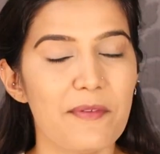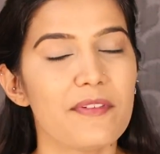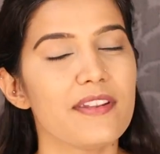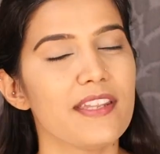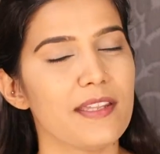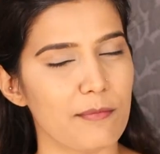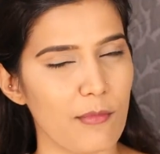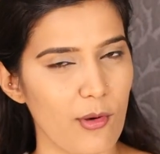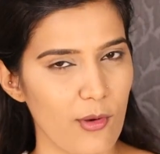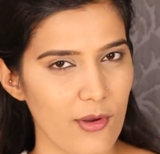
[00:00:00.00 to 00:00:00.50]

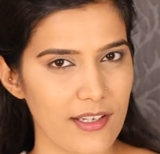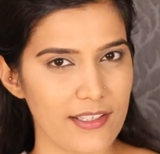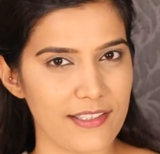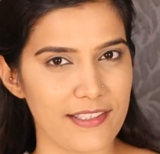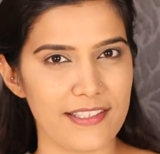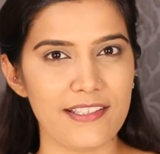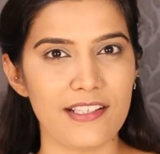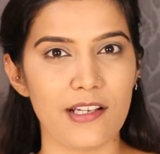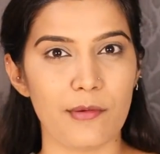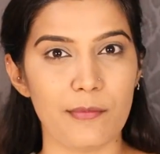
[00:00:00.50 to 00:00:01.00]
नहीं मौका
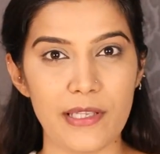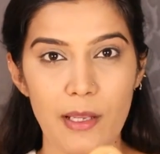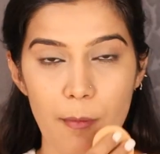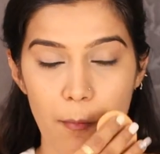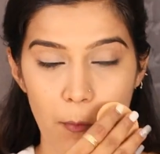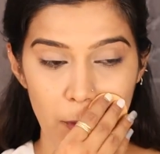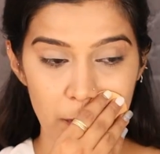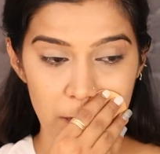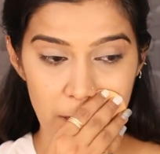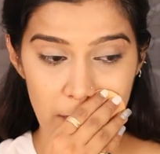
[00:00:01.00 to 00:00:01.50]
नहीं कभी
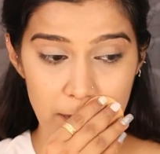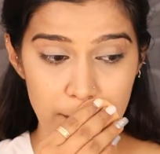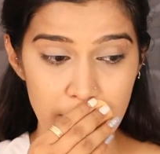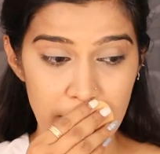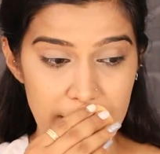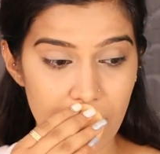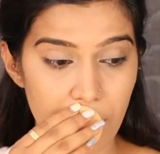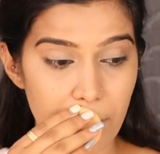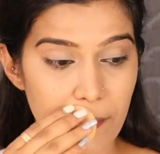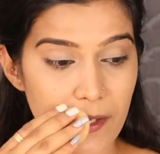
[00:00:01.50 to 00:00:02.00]
आपको ज़रूरत
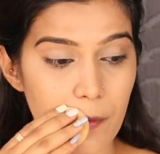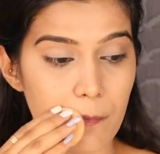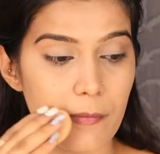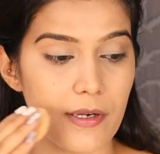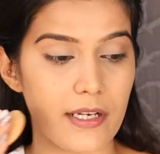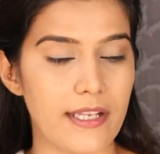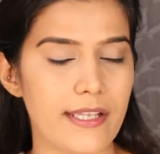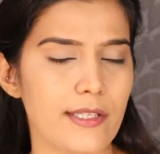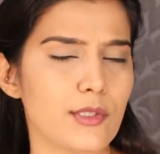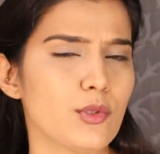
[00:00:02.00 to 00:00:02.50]
पड़ जाए मेकअप
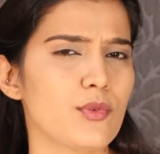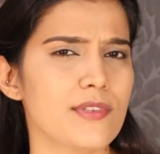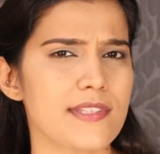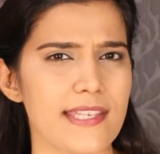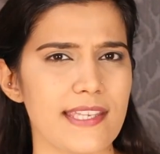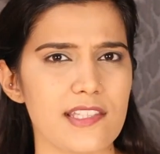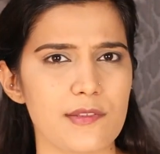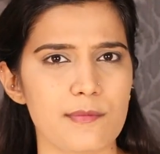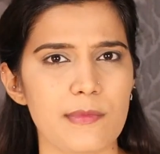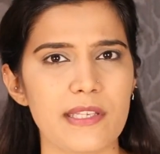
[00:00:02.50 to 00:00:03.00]
करने की तो उस
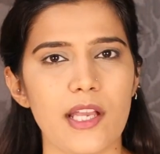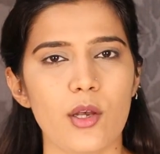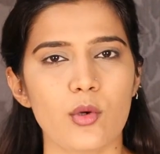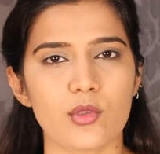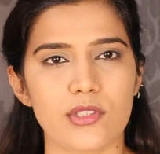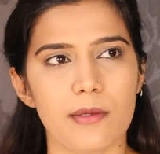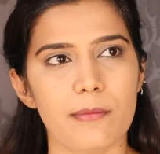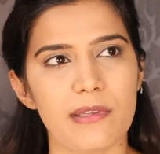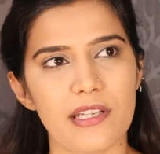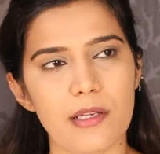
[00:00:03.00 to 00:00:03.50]
केस में क्या
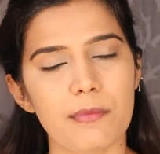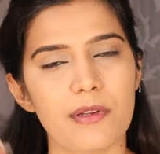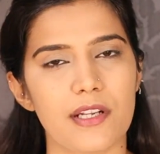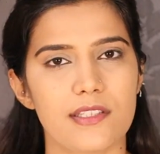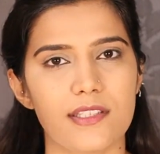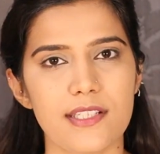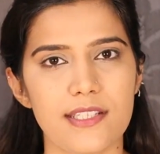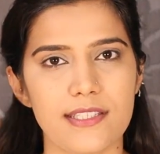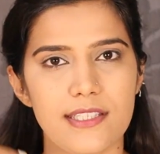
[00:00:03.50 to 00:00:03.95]
होता है मेकअप करते